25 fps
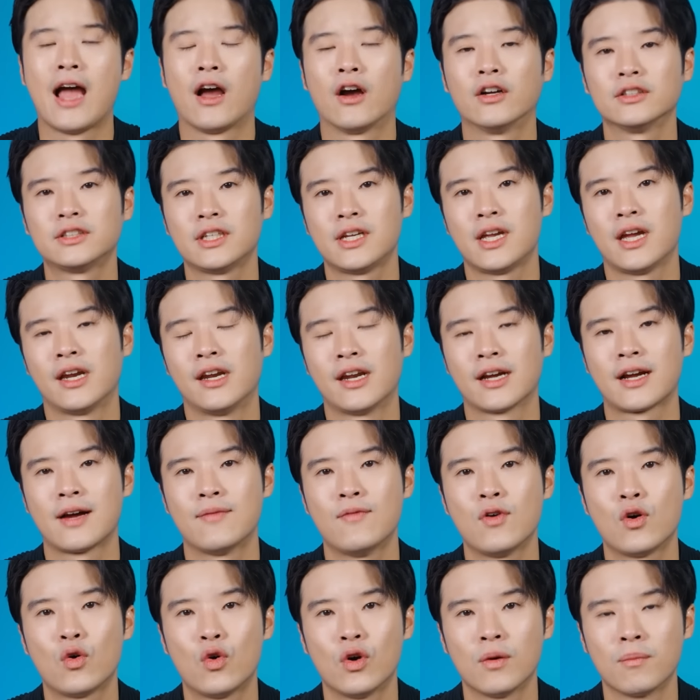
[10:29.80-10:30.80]
งๆก็จะเห็นนะครับ
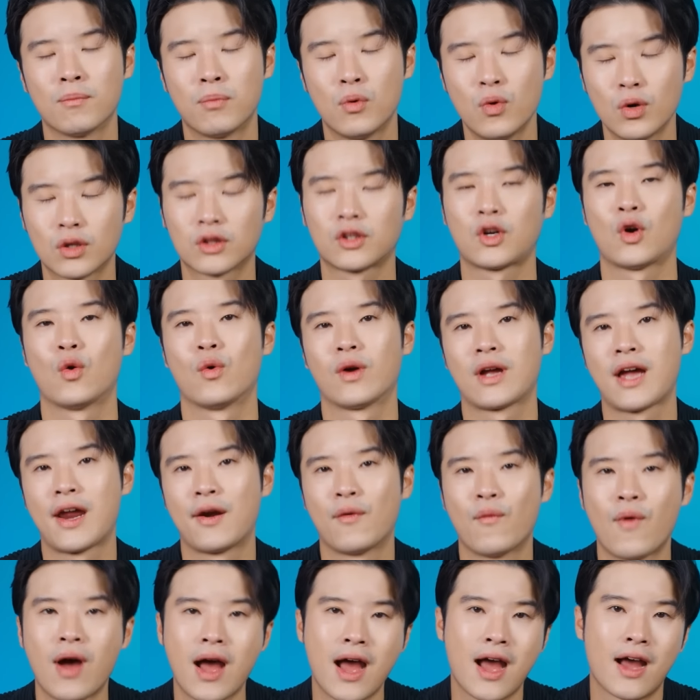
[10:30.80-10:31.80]
ว่าคนพูดตรงกัน
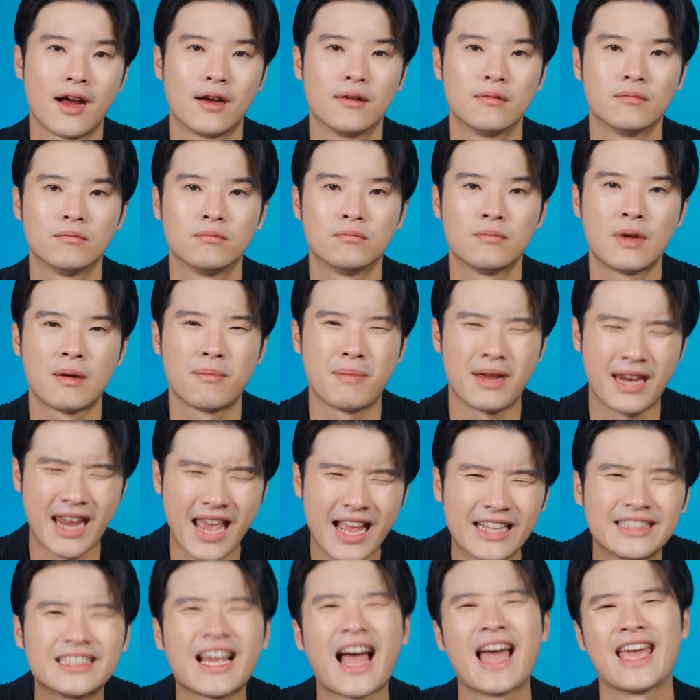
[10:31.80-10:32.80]
ว่ามันไม่
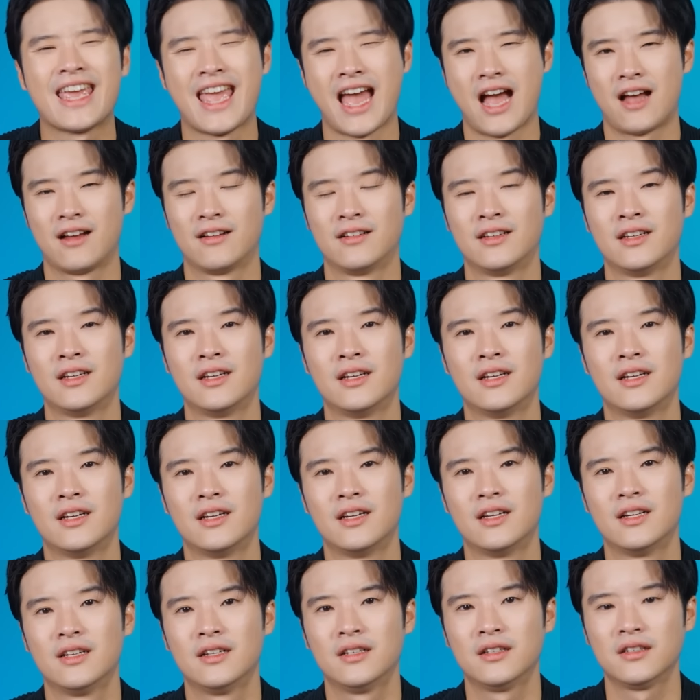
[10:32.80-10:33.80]
แน่ใจอะ
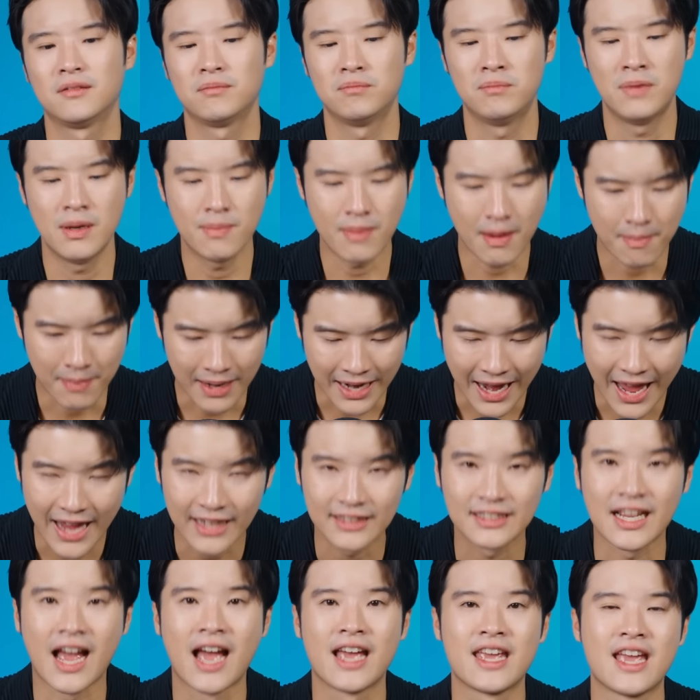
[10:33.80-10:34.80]
เมื่อมันไม่แน่
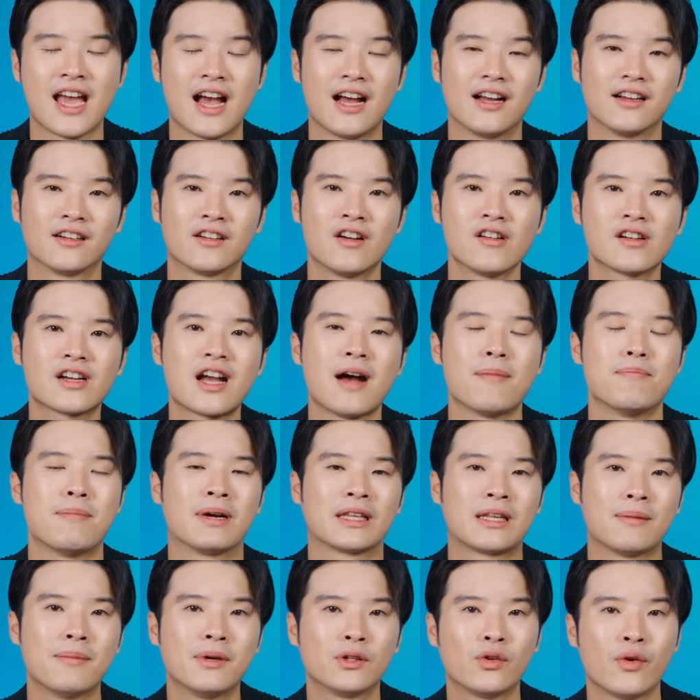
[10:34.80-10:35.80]
ใจอะก็กลับมา
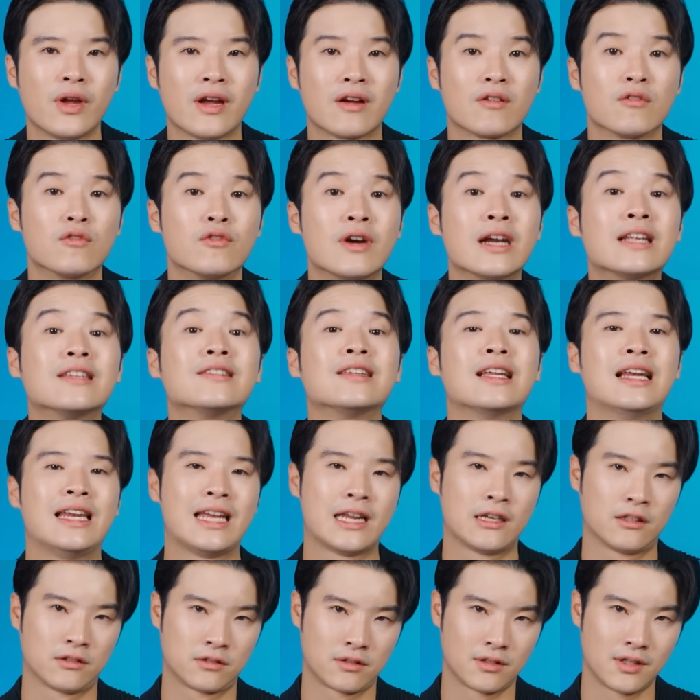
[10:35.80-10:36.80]
ทำให้ตัวเอง
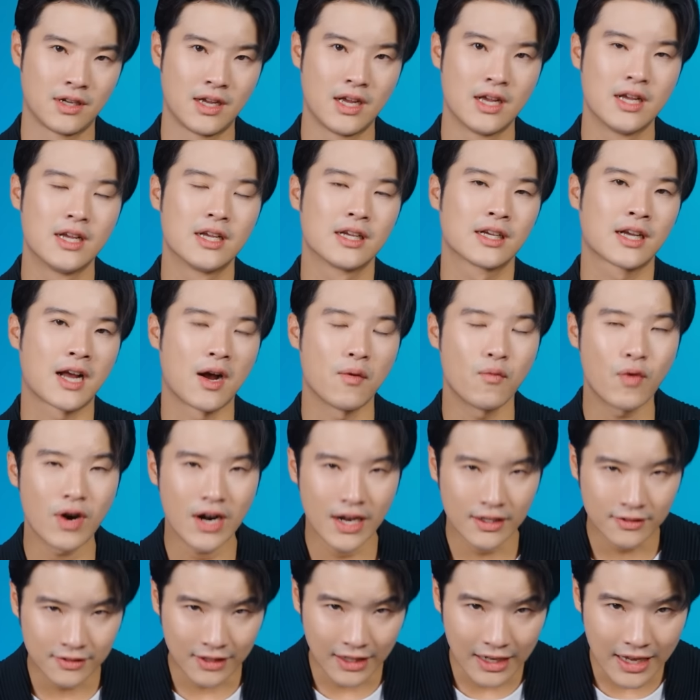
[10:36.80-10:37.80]
resilience คำว่า
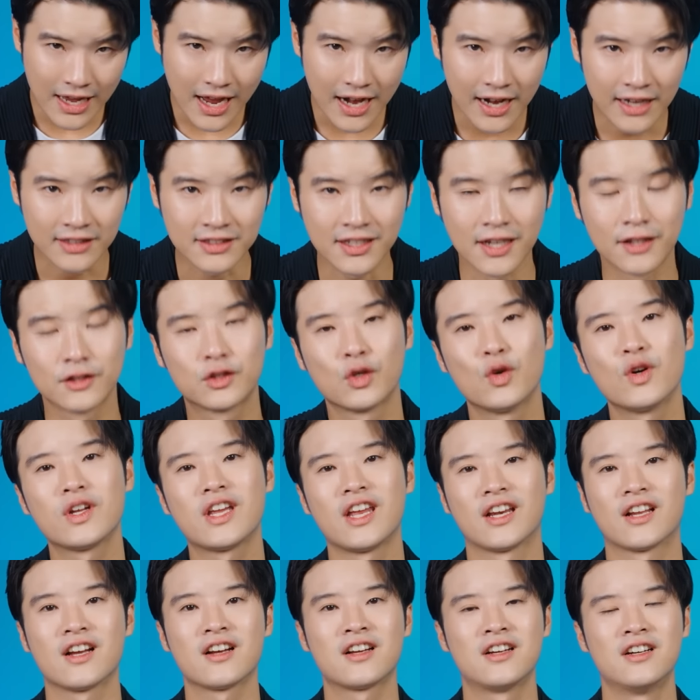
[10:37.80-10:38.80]
resilience ในเชิงธุร
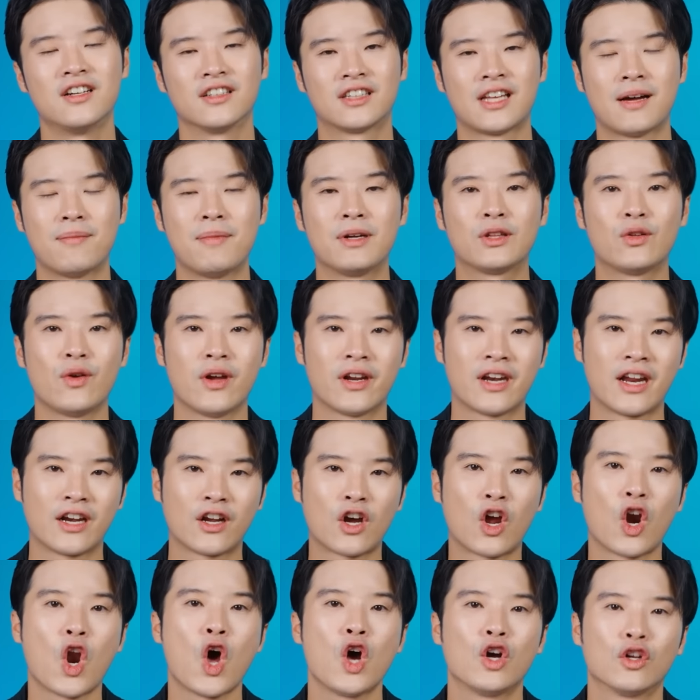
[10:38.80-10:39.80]
กิจก็คือทำให้ตัวเองนั้นคล่